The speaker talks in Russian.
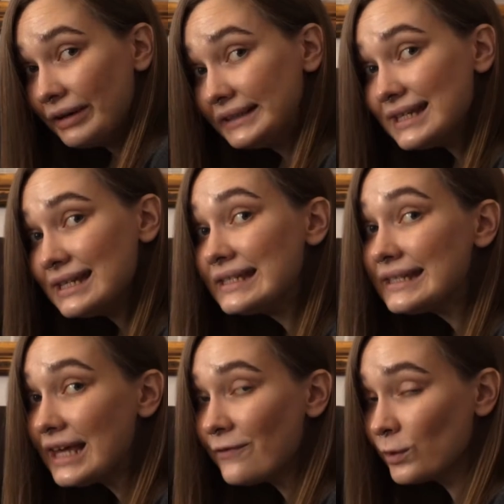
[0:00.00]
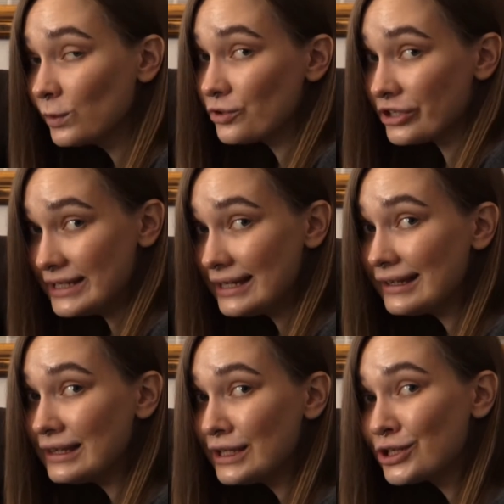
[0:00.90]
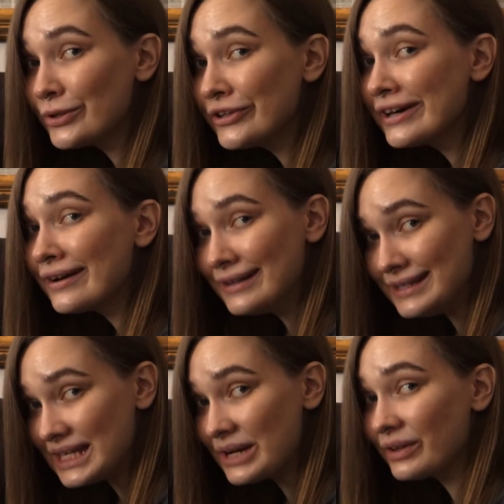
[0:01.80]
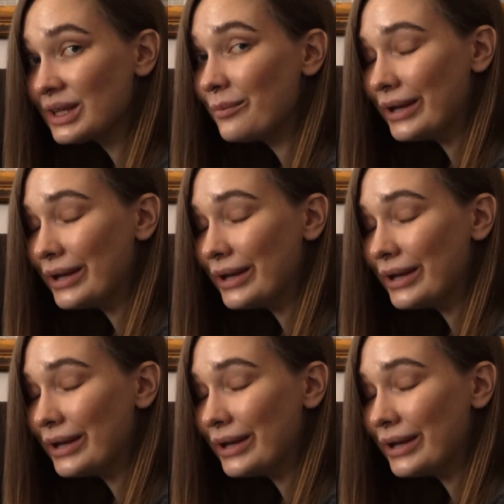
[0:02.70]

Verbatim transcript: В этот день ставка лучше делать на что-то гарантированно